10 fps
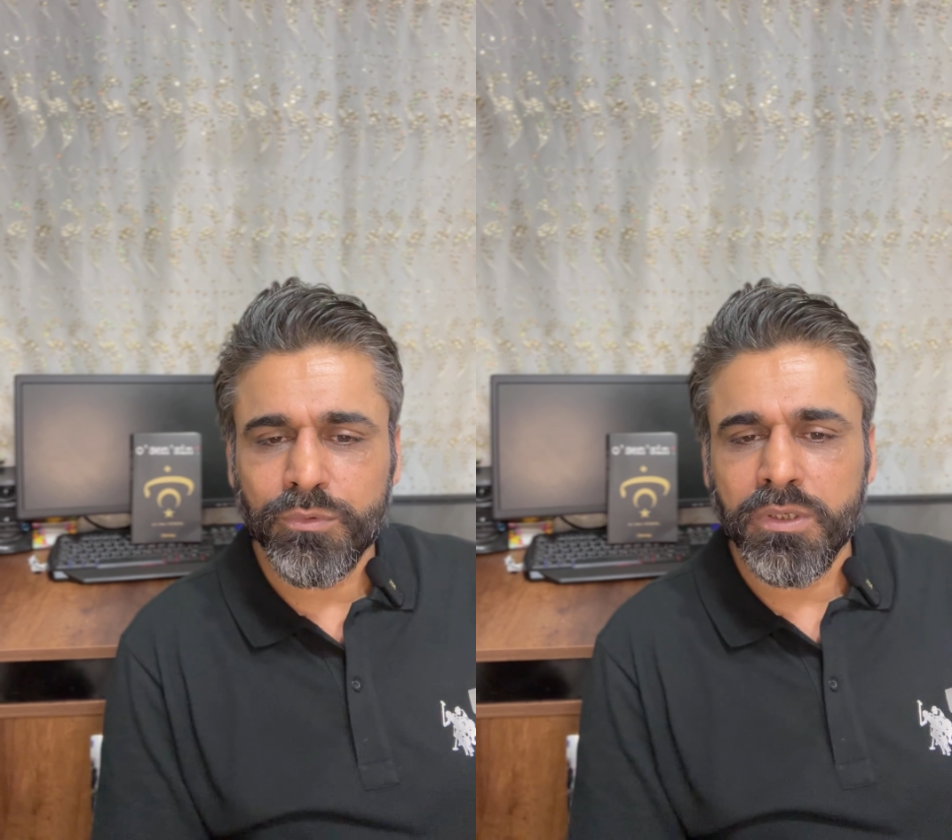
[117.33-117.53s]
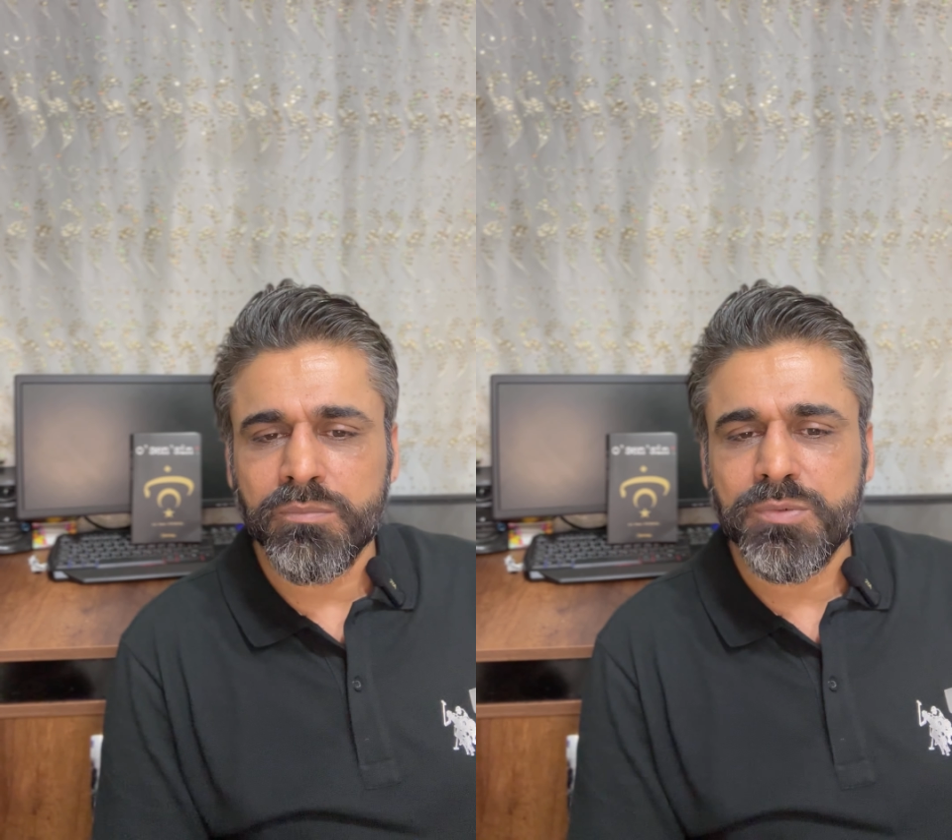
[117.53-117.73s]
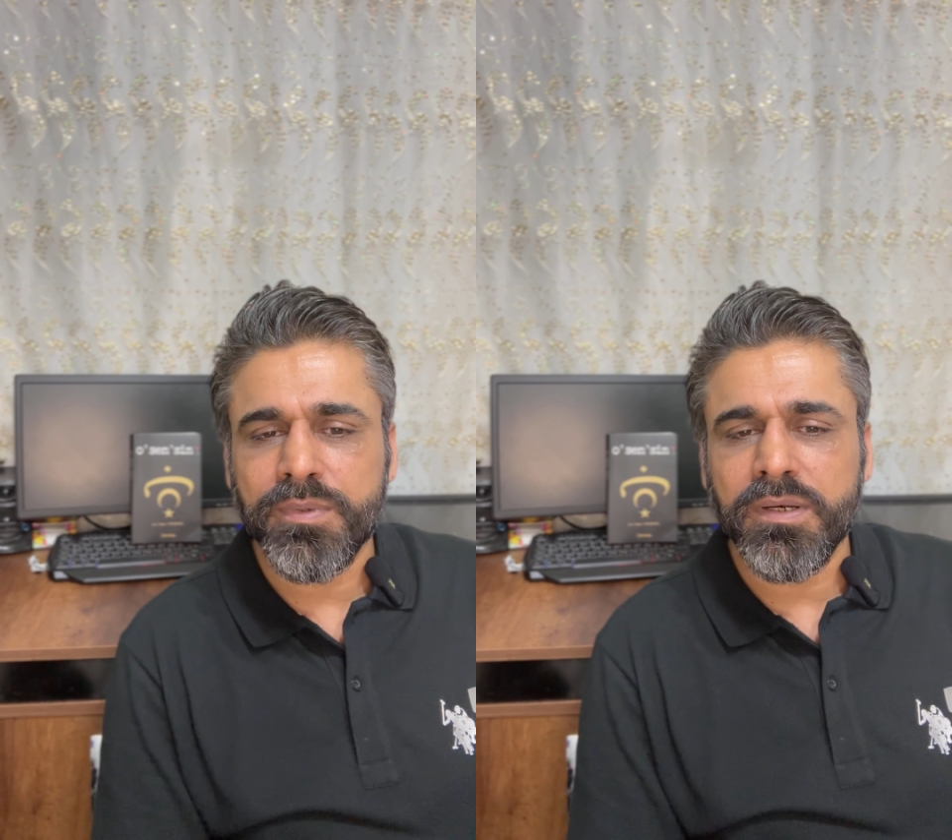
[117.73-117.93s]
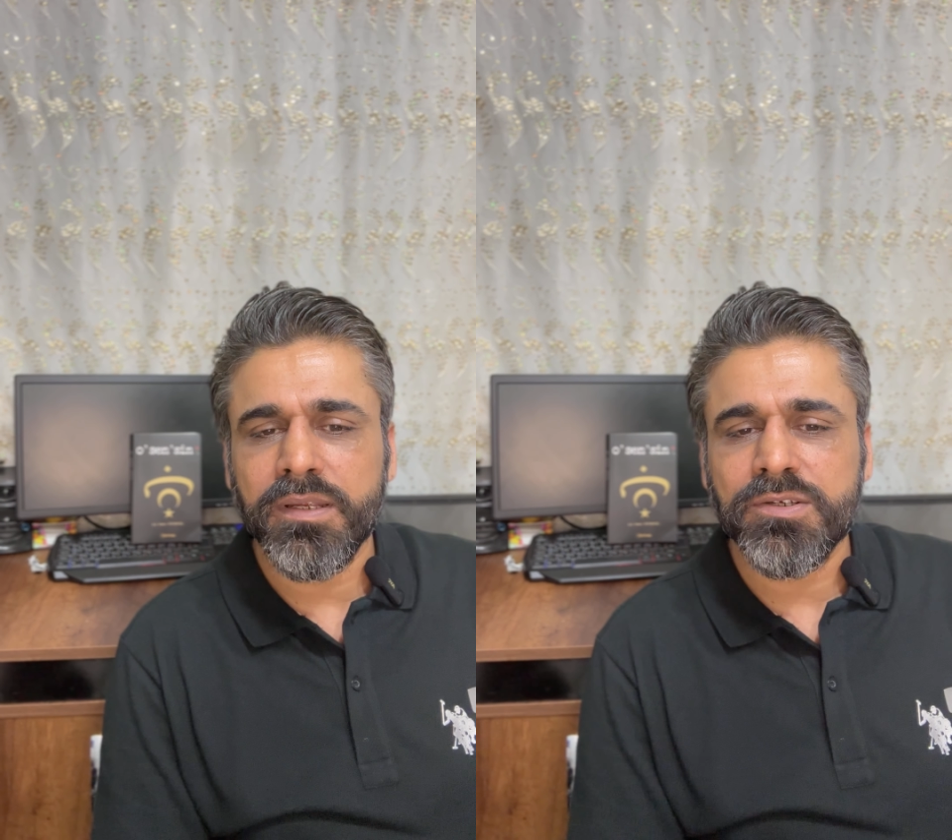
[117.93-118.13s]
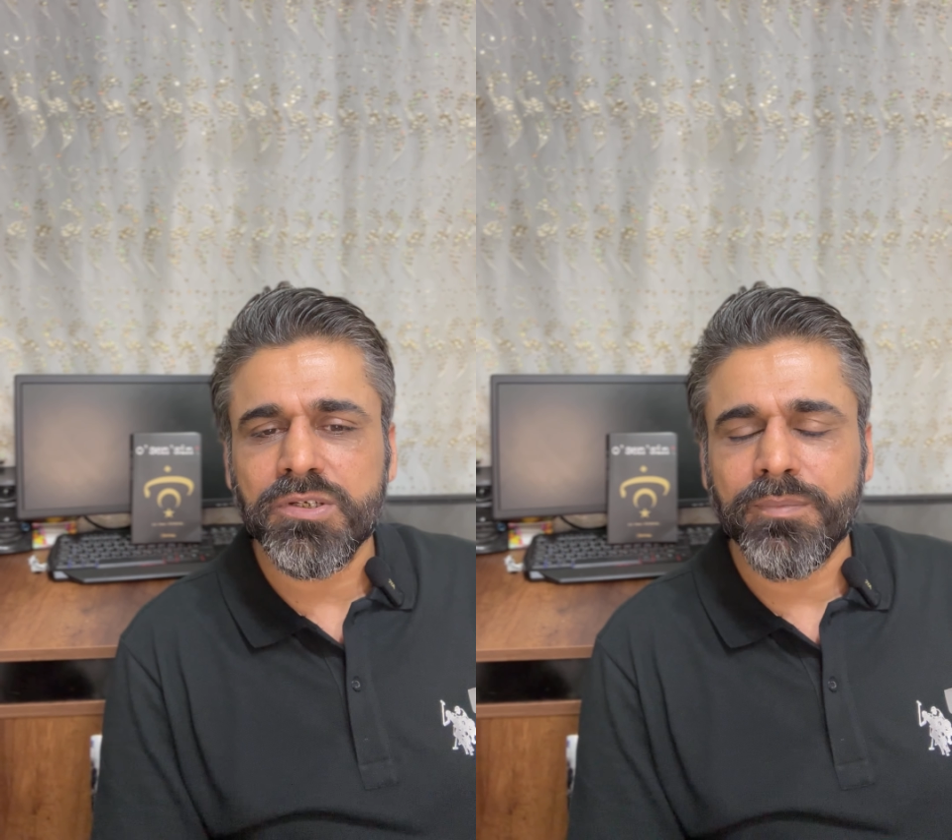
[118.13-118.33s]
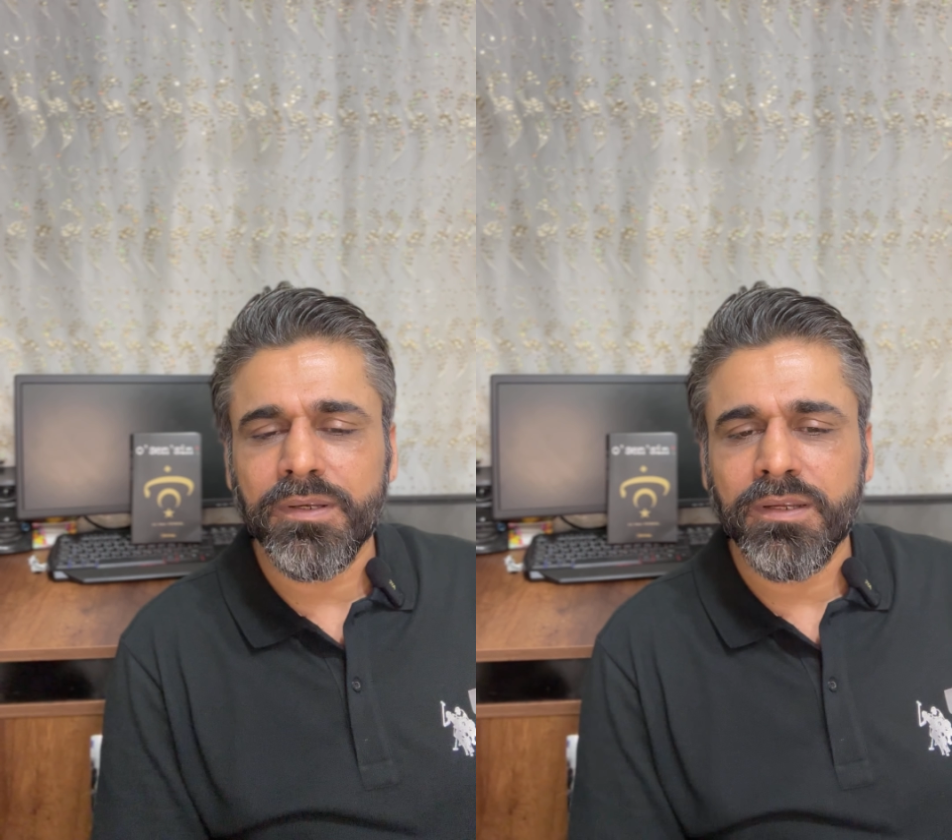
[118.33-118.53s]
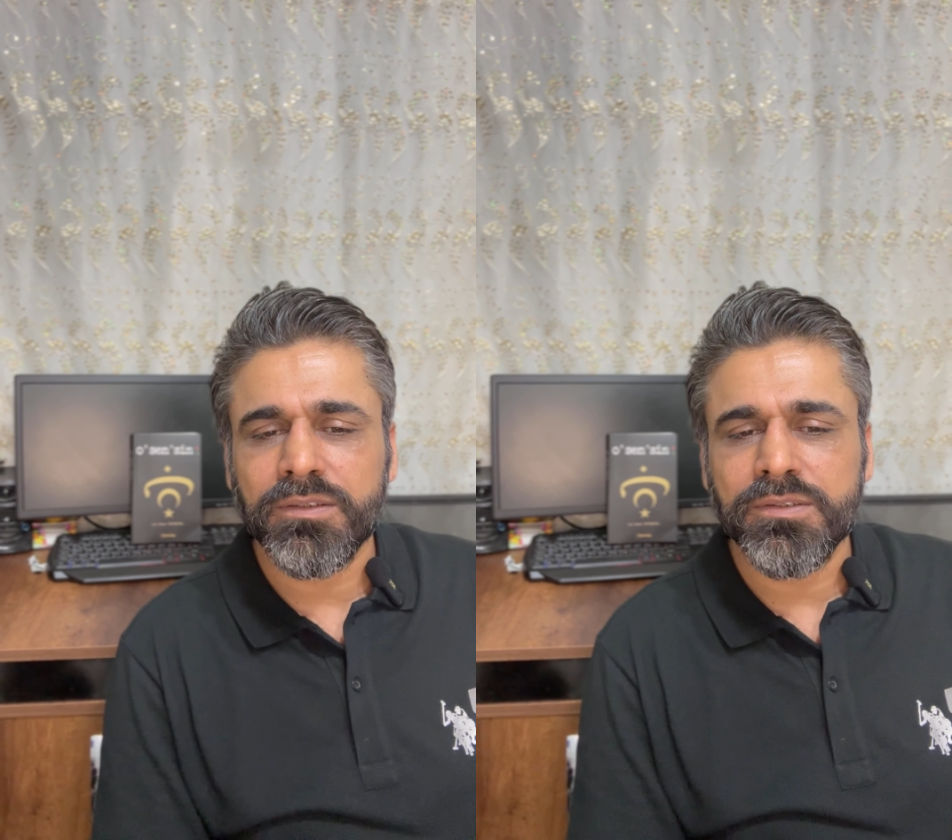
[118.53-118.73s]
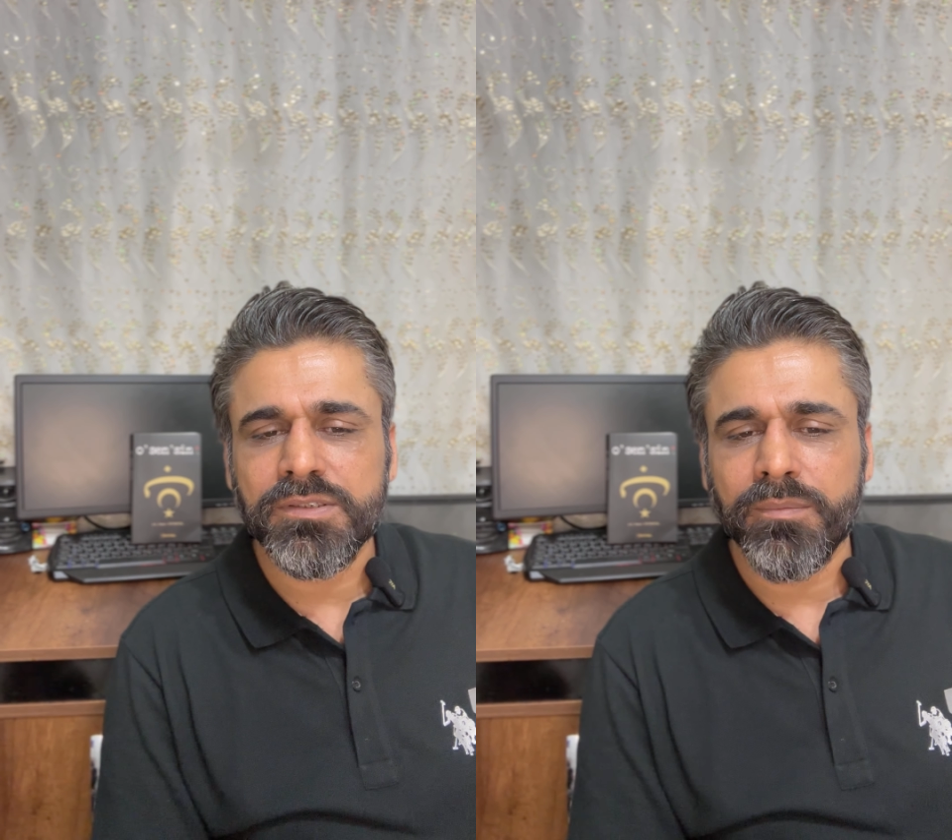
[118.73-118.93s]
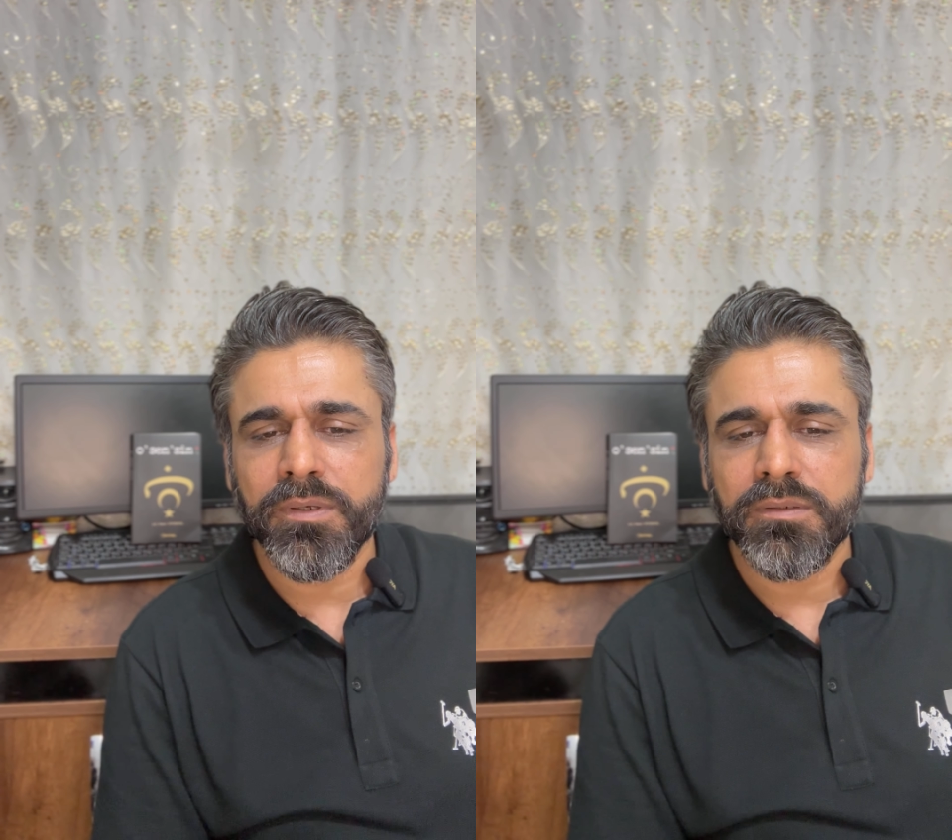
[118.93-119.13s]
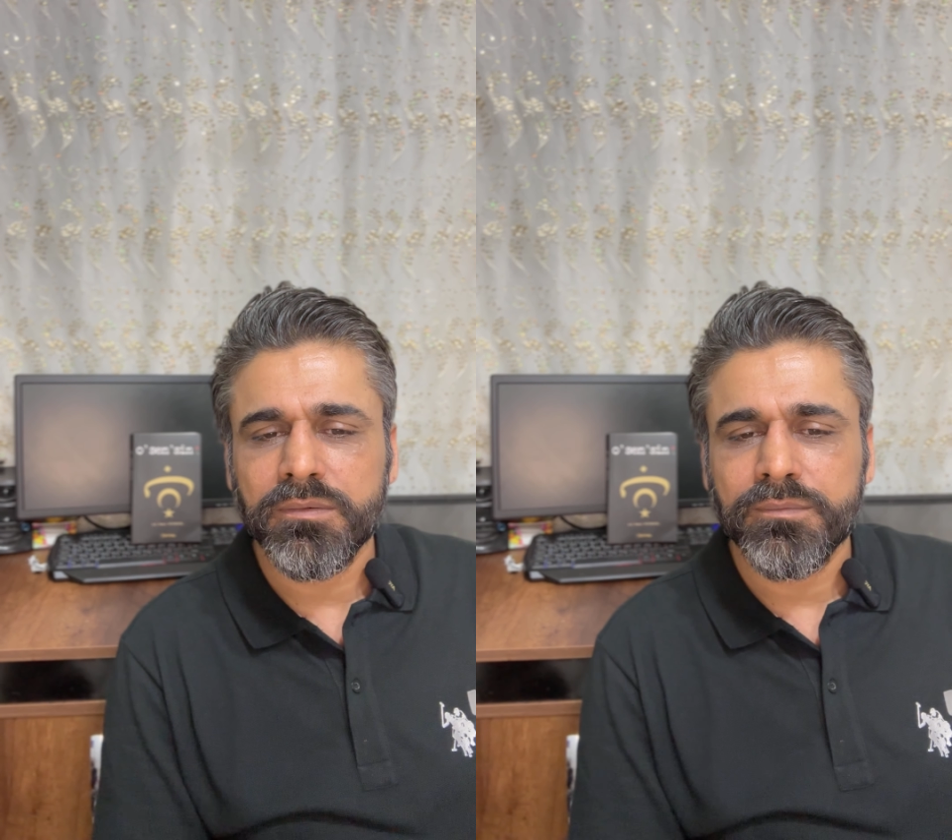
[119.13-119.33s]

uyanmış birileri çıkıp anlattığı zaman